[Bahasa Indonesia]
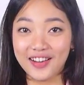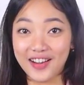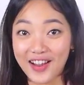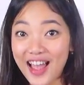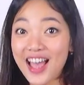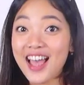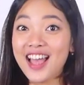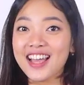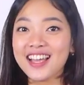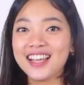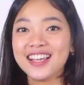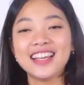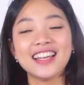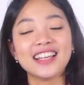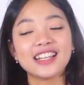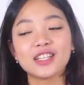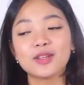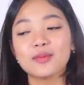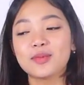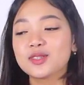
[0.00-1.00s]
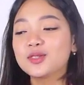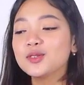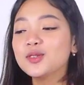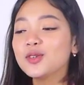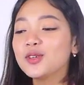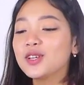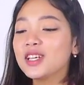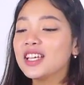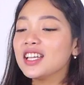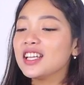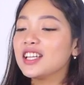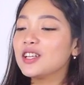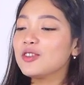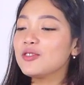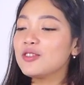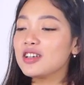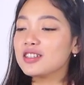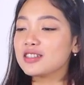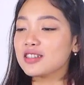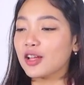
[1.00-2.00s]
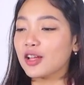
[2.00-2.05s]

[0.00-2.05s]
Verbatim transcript: Ya, kita masukin. Ini udah